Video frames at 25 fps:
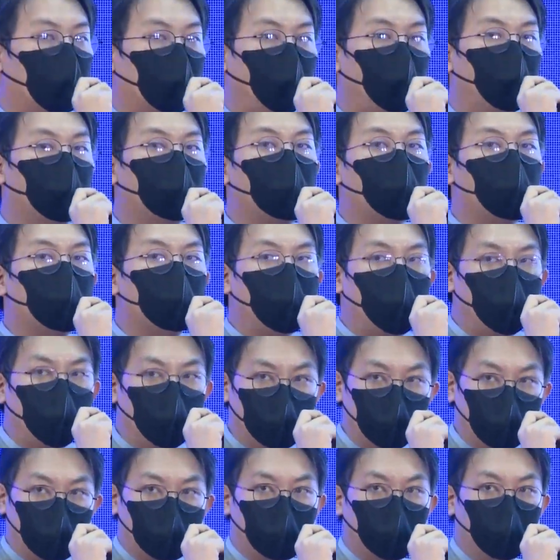검색
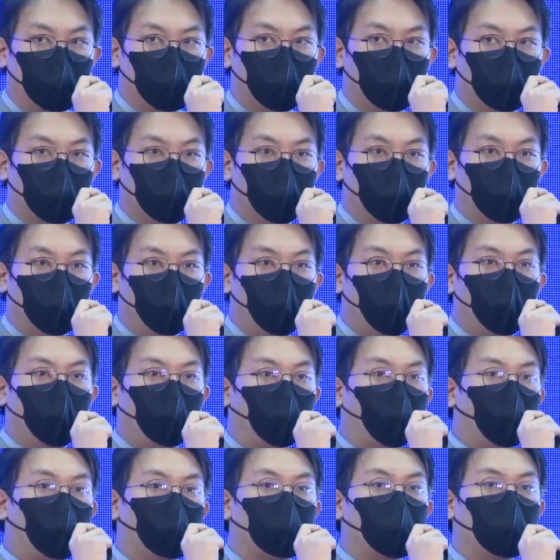마이닝,
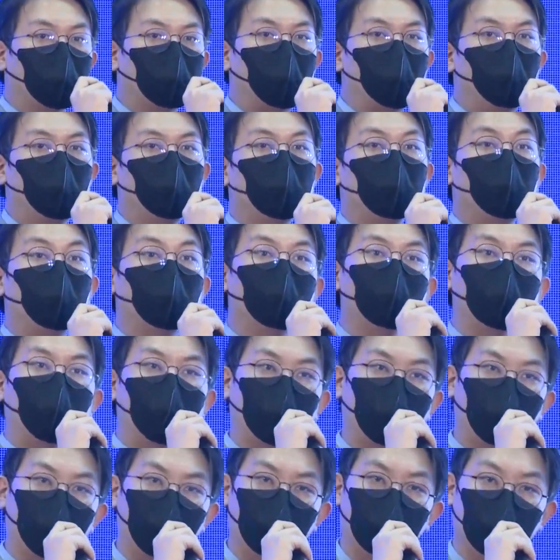검색 다운로드
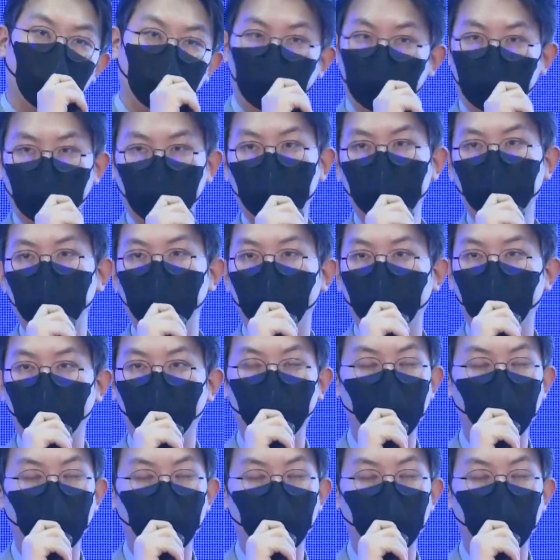단계를 지금 진입을